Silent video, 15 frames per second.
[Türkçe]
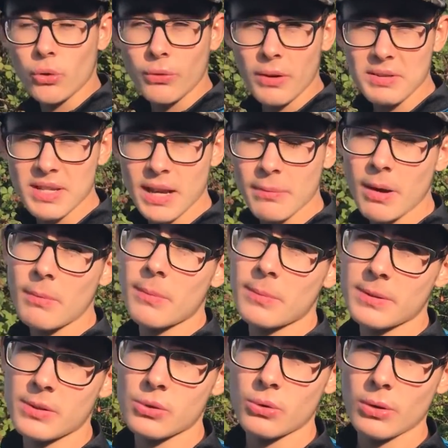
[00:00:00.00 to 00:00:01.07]
çok fazla
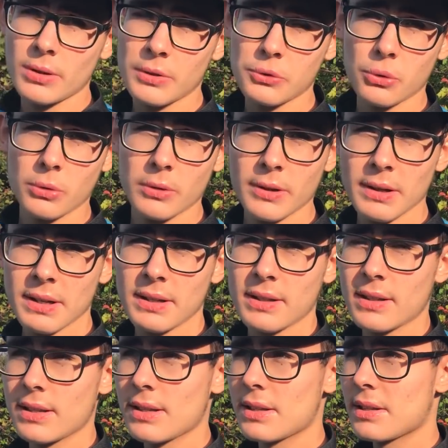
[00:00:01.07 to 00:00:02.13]
abanmamızı söyledik son olarak.
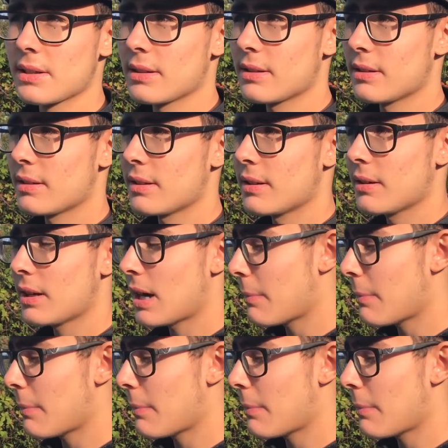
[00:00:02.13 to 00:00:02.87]
Ee,